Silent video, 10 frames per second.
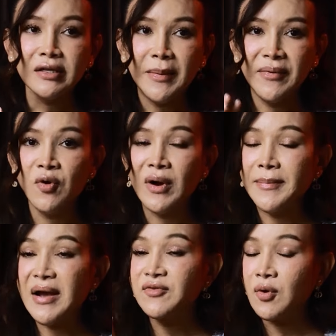อย่าไปโฟกัส
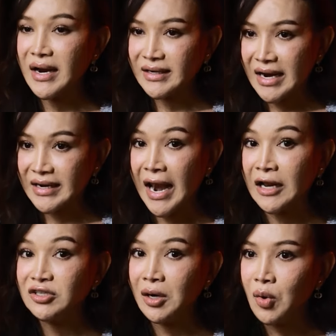มากโฟกัสการงาน
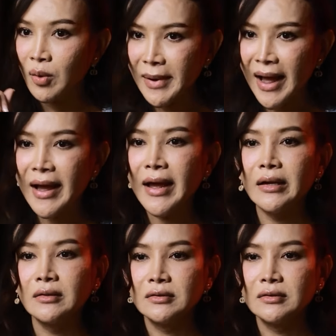แล้วจะลุ่งมาก